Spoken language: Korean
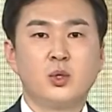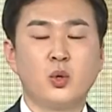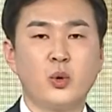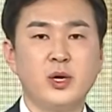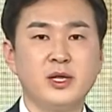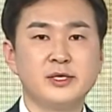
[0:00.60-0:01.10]

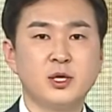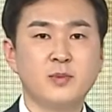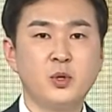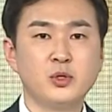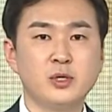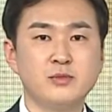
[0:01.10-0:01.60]
교회 내
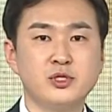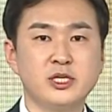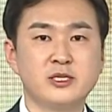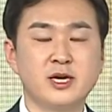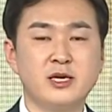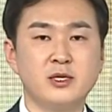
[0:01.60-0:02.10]
성폭력
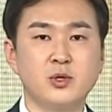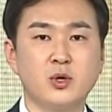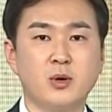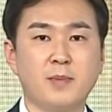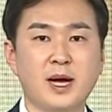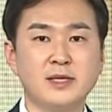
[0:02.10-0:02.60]
문제를
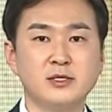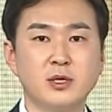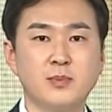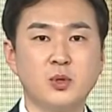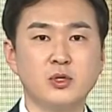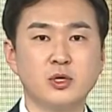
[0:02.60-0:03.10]
알리고
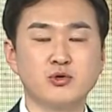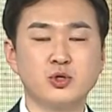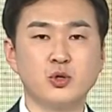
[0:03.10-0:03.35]
반성폭력